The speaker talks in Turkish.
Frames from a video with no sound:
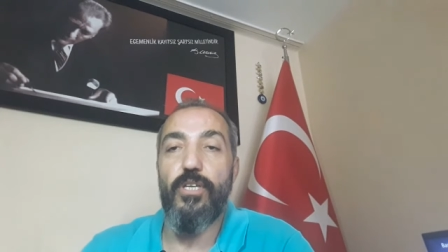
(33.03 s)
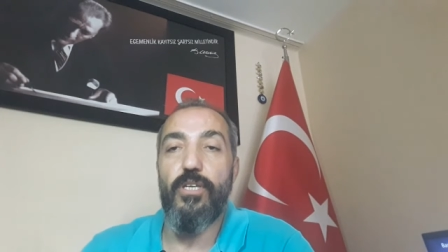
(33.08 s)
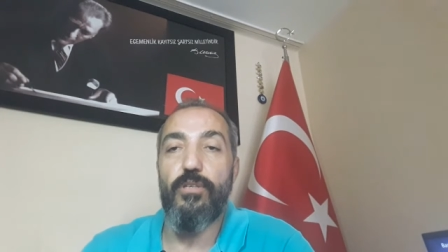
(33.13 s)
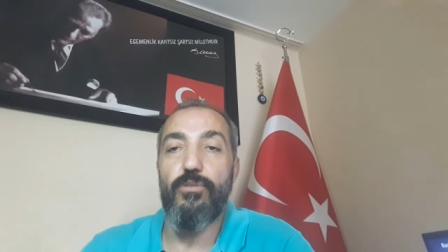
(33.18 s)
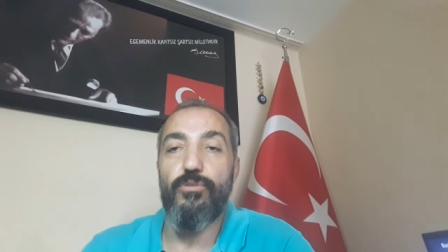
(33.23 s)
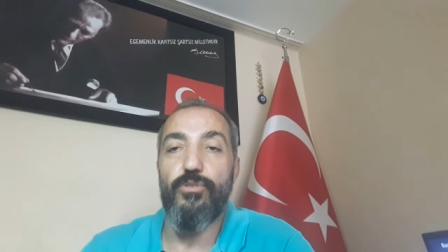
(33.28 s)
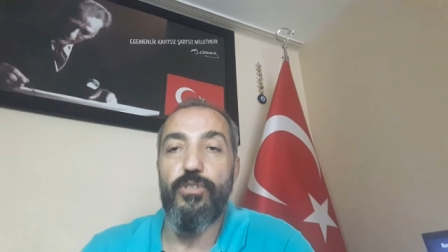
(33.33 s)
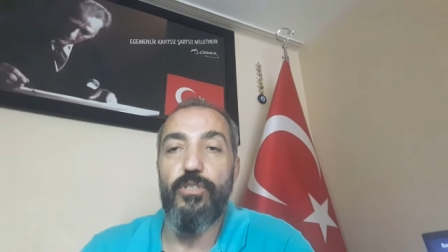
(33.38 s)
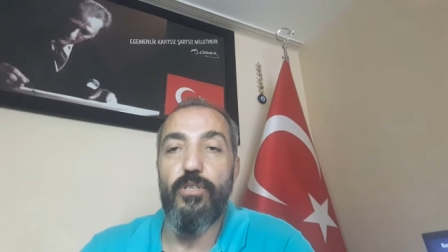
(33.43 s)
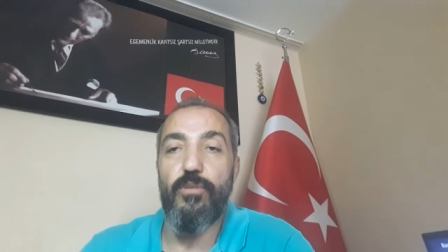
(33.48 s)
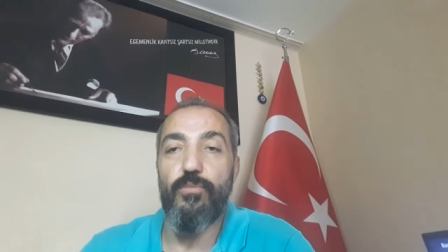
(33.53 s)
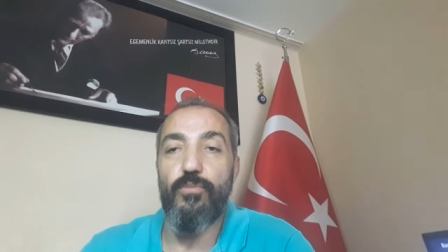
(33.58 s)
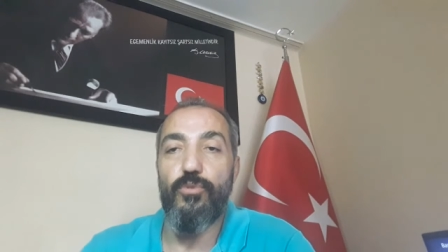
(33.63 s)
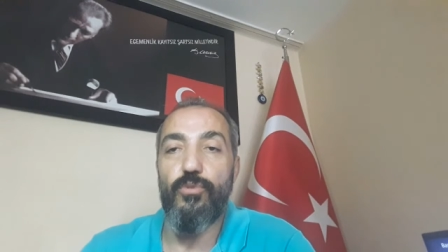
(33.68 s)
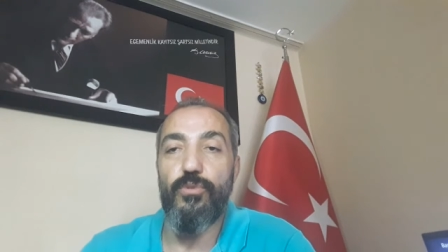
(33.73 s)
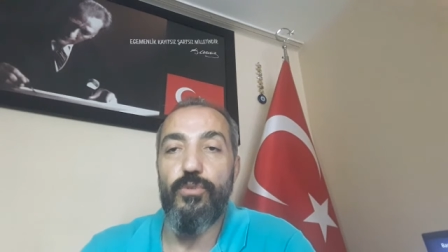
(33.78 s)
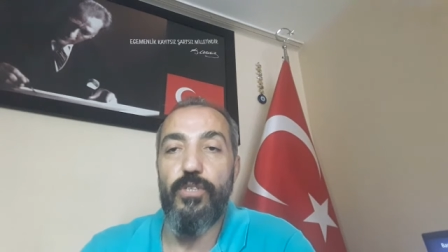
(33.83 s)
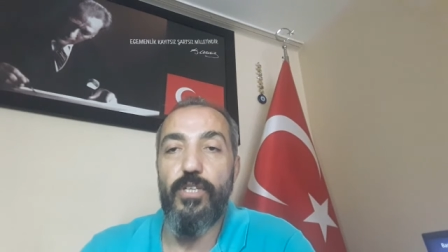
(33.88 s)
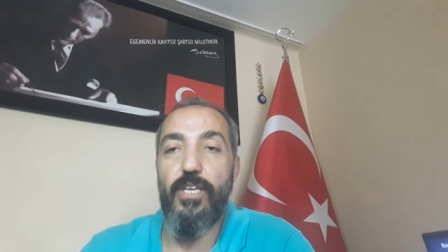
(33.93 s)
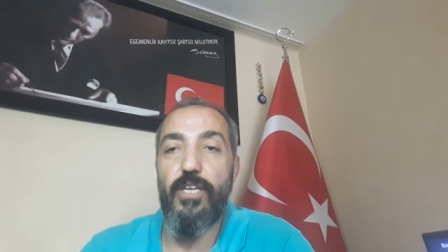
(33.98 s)
Daha önce de
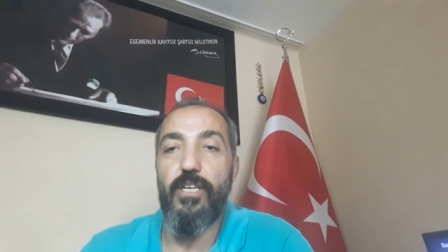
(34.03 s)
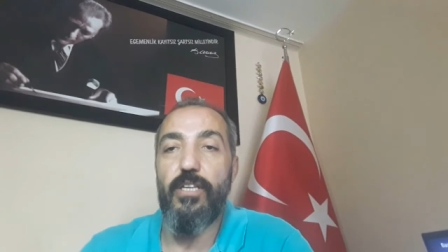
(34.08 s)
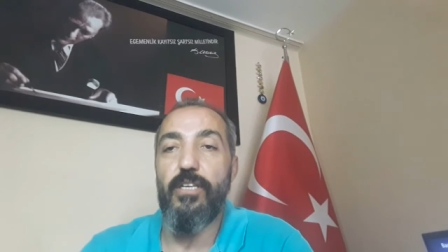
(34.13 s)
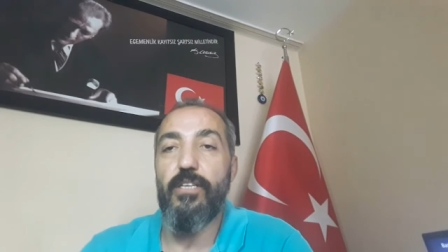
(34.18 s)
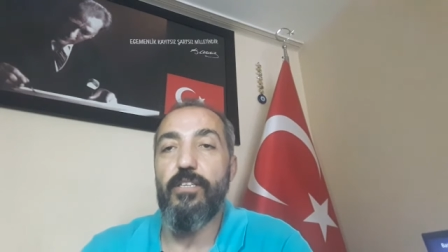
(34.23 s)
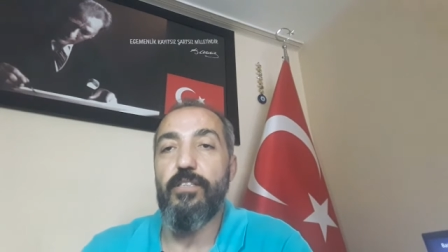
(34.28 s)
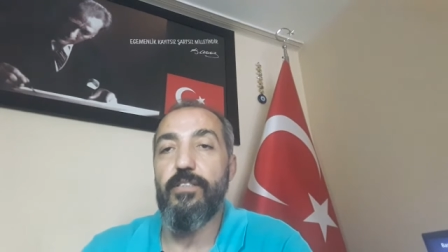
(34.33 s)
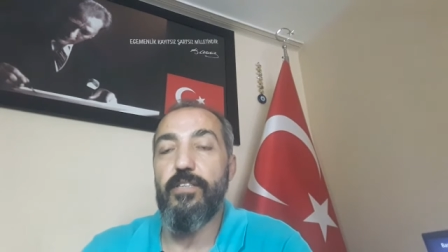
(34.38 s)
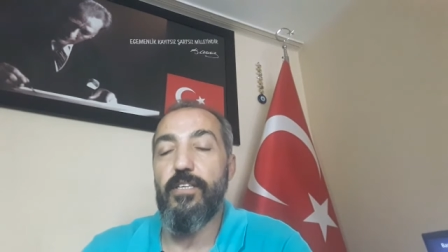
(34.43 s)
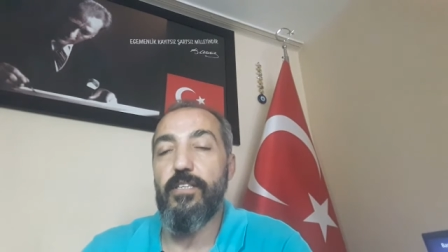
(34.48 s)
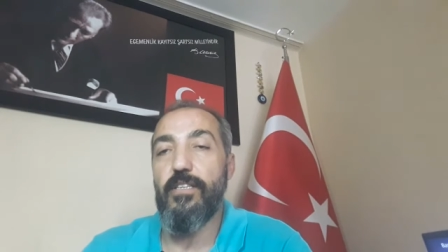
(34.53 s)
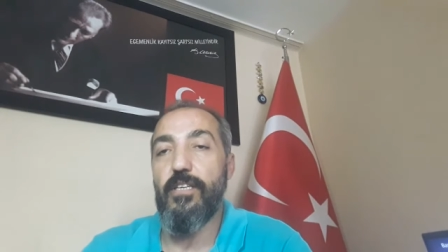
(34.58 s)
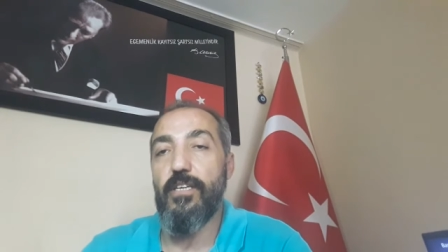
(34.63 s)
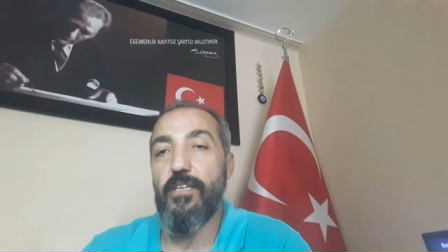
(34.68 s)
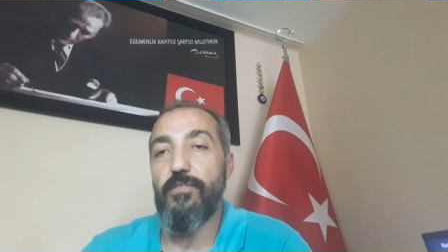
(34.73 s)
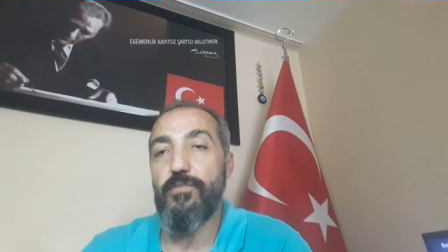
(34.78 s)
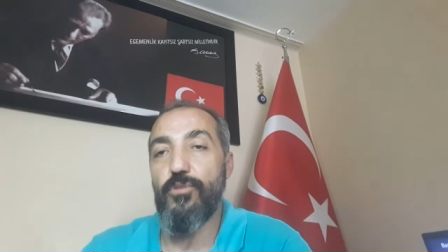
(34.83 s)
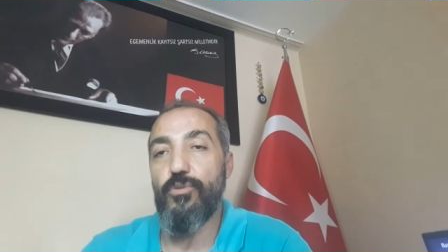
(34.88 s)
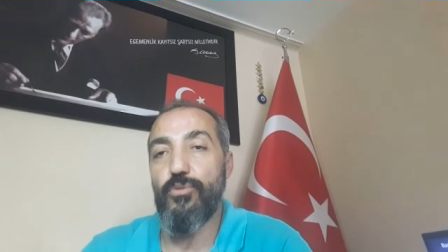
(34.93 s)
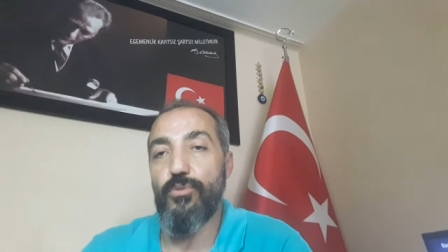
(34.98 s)
bununla ilgili
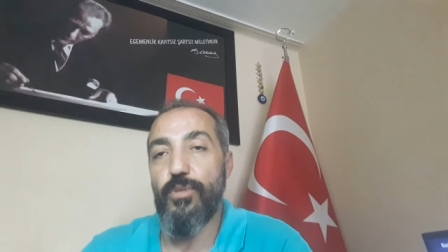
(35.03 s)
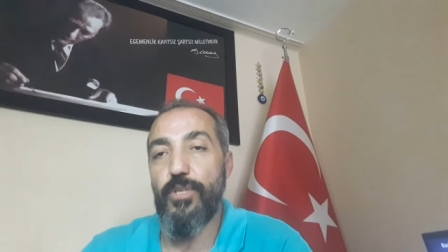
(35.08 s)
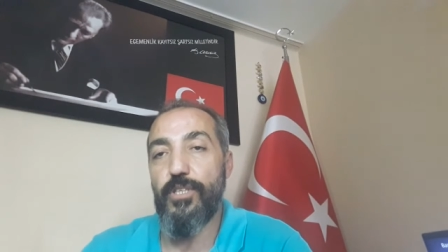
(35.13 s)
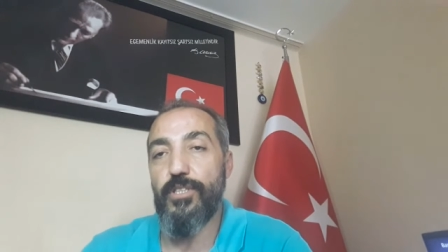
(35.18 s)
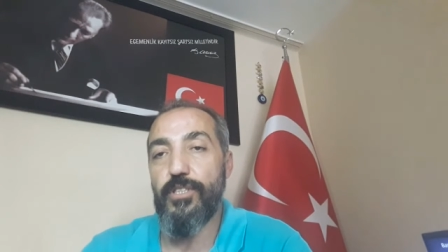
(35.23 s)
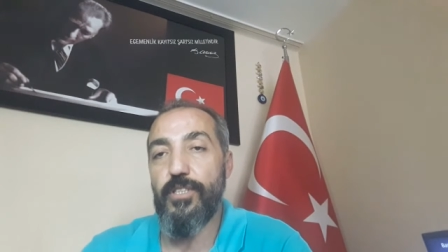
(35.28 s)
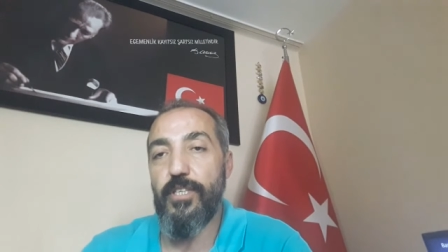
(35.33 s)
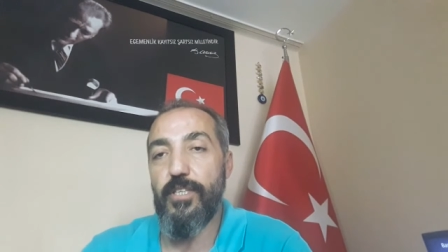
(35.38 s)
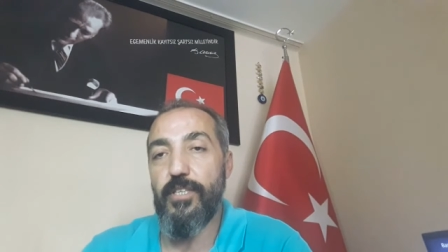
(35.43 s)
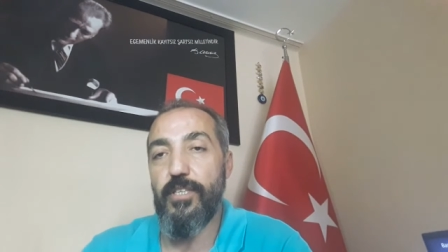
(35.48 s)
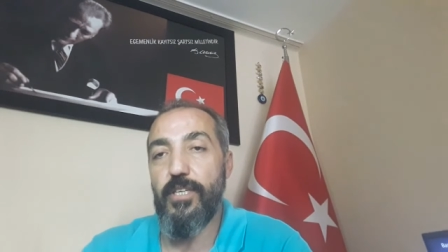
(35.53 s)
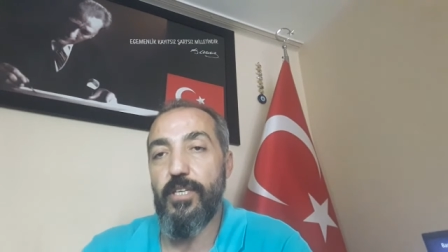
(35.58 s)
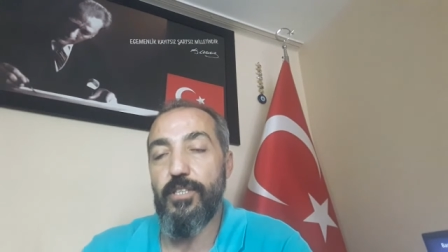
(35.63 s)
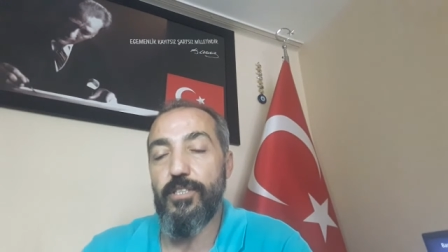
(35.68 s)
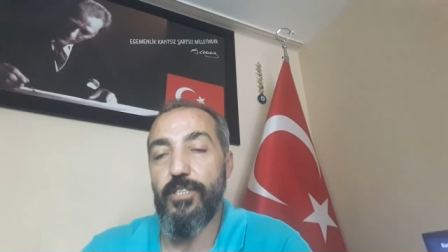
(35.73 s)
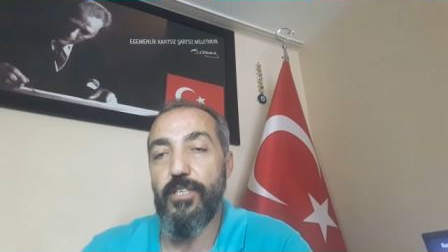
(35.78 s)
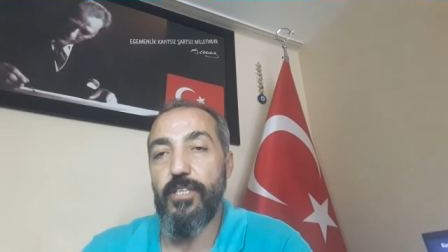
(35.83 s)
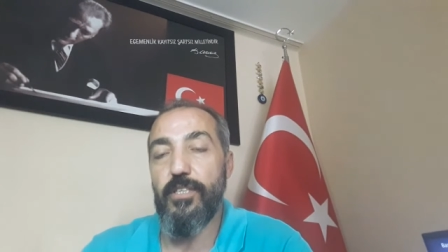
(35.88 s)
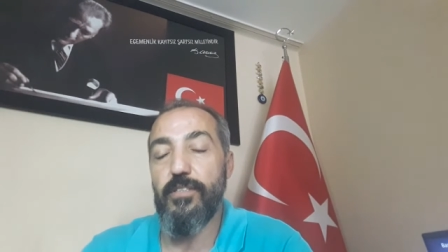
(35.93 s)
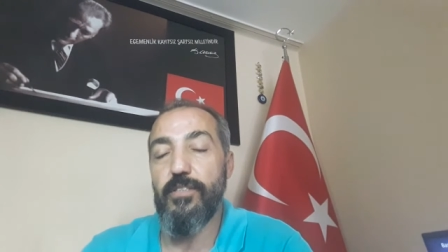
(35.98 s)
tedavi süreçleri
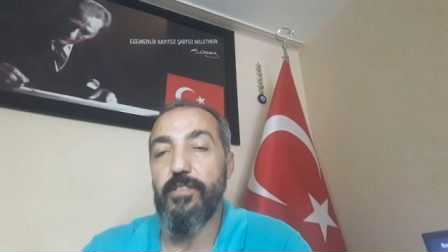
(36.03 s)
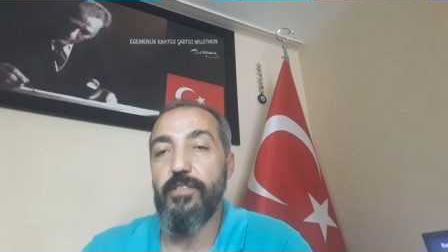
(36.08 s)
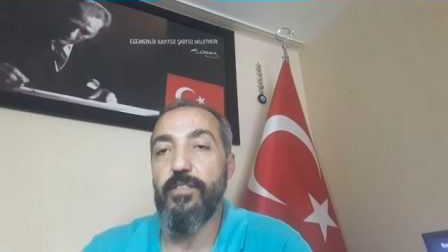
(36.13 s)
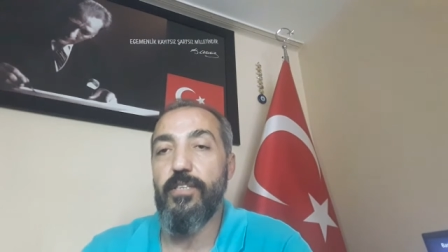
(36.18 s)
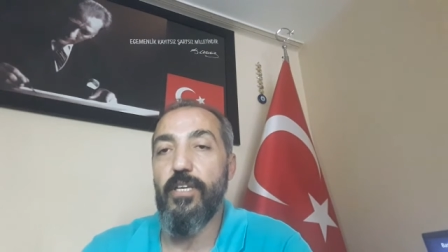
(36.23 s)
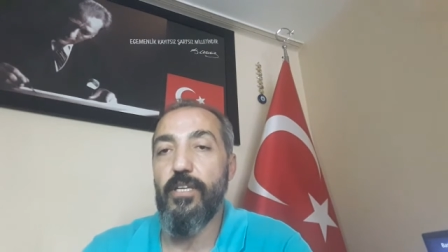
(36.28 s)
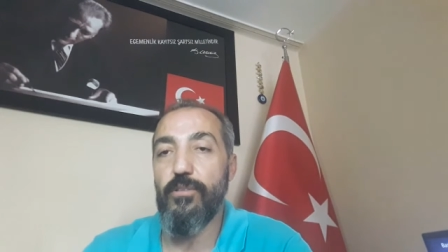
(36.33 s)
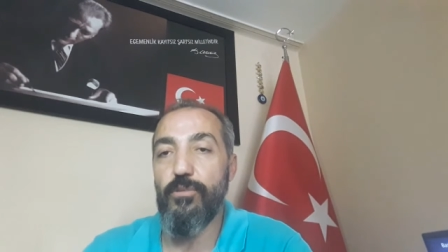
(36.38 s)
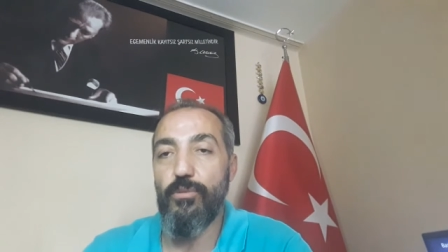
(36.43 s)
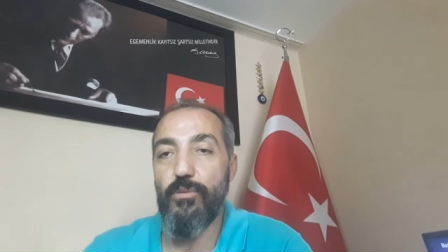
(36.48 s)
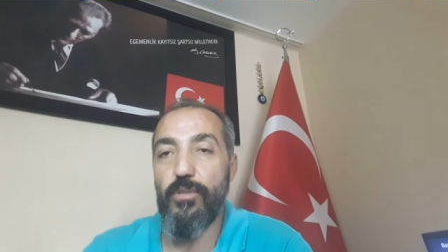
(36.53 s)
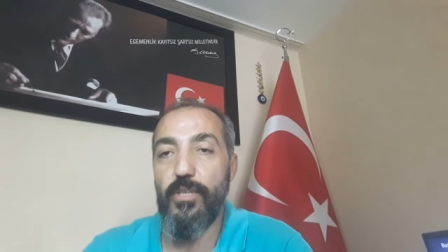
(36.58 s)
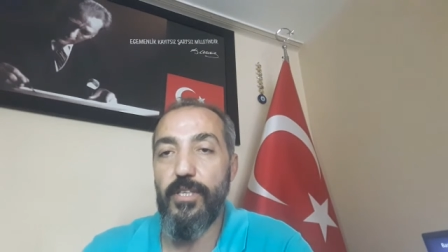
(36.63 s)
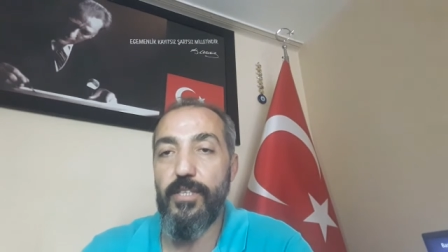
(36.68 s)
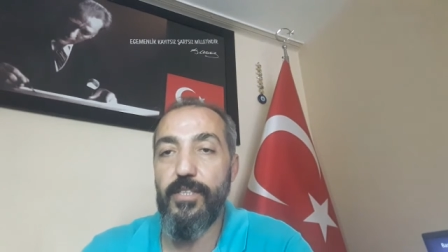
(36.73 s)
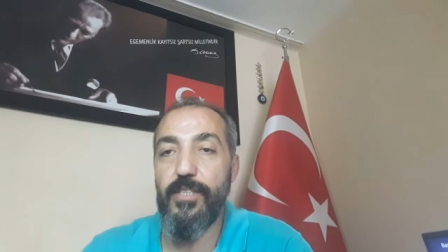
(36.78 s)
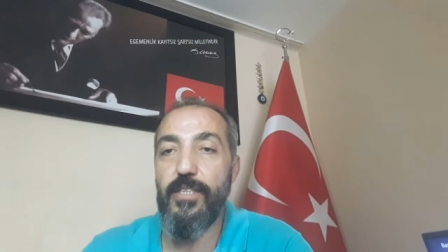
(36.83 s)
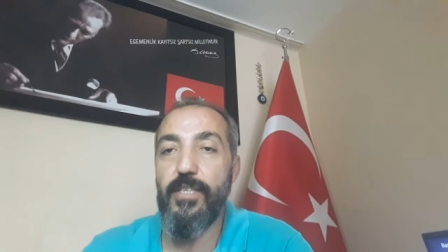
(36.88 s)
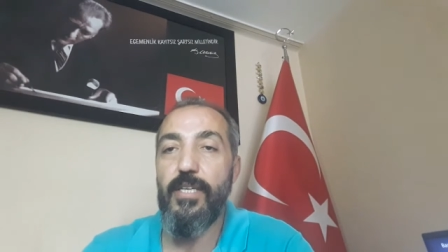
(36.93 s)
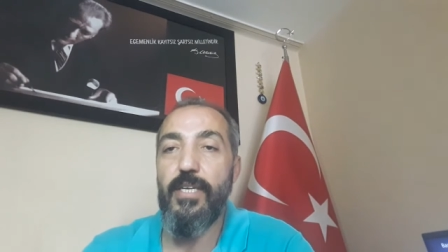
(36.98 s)
yaşandığından
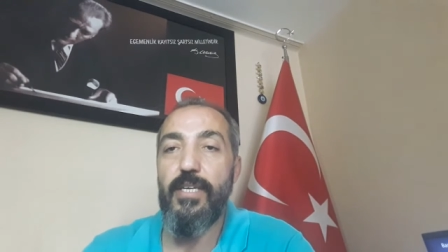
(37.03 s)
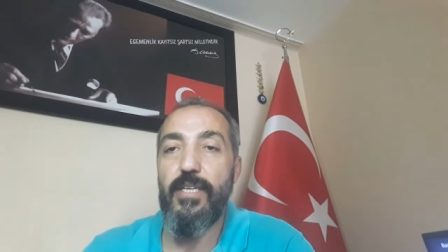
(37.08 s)
dolayı